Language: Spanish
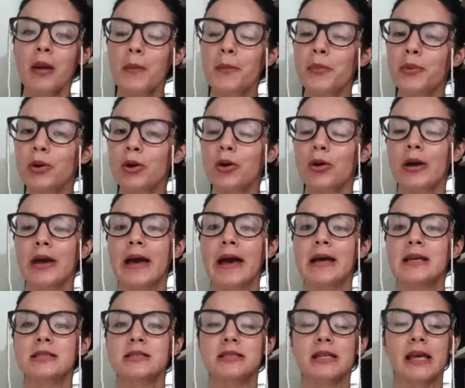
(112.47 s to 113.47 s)
por lo que
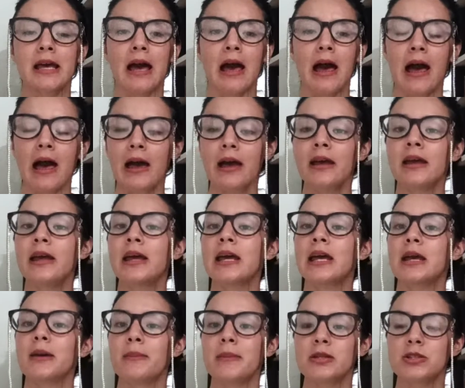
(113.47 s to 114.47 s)
hace a
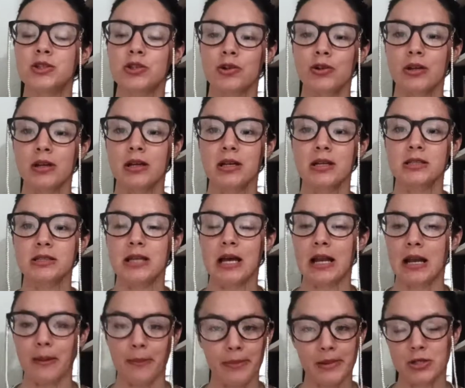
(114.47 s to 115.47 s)
y mencionas a
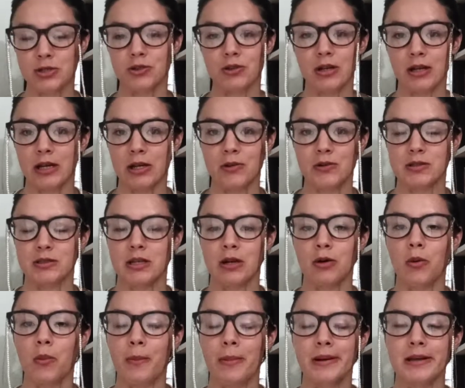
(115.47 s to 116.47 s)
la persona que no está
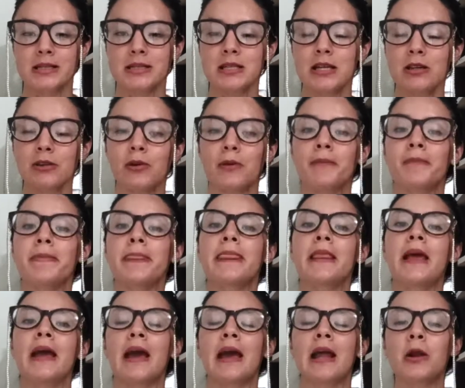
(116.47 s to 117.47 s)
compareciendo,
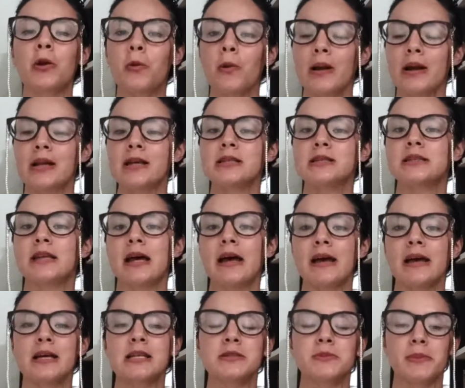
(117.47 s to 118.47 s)
el cual
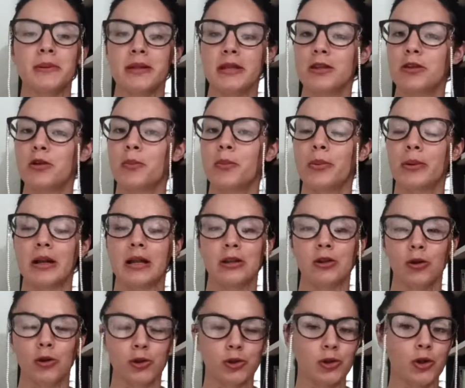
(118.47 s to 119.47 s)
está expedido por el
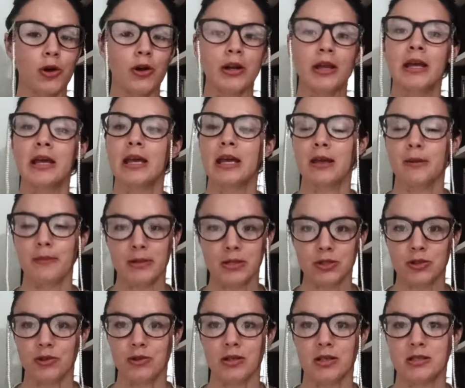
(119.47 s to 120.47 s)
doctor y
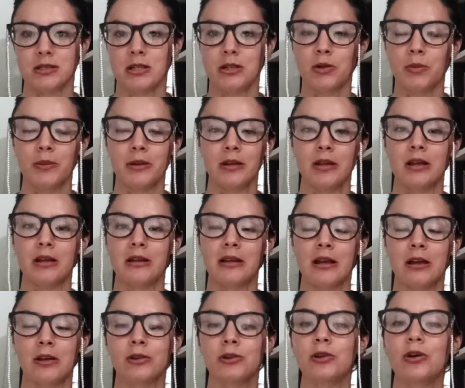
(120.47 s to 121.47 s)
mencionas el nombre
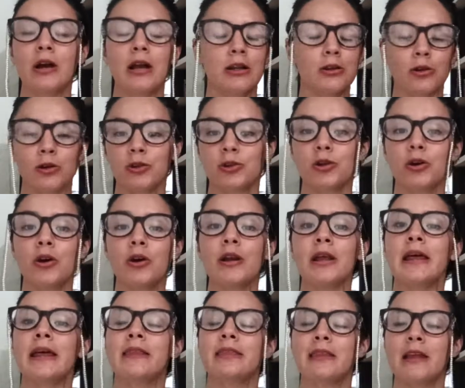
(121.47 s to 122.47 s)
del el doctor,
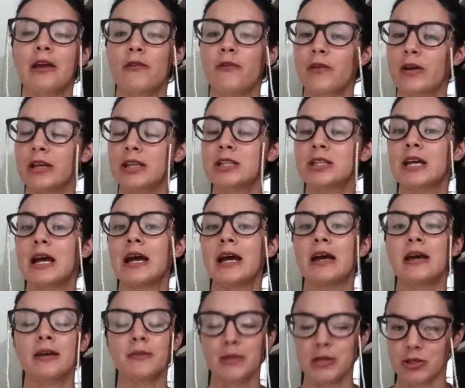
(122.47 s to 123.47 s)
de fecha
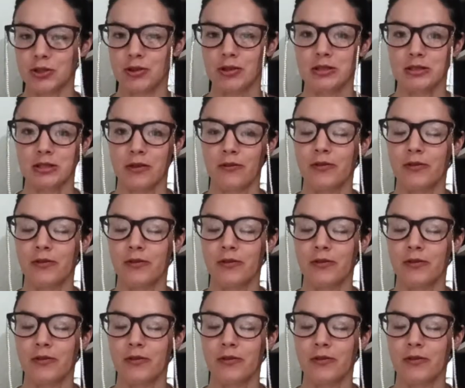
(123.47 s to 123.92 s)
y mencionas la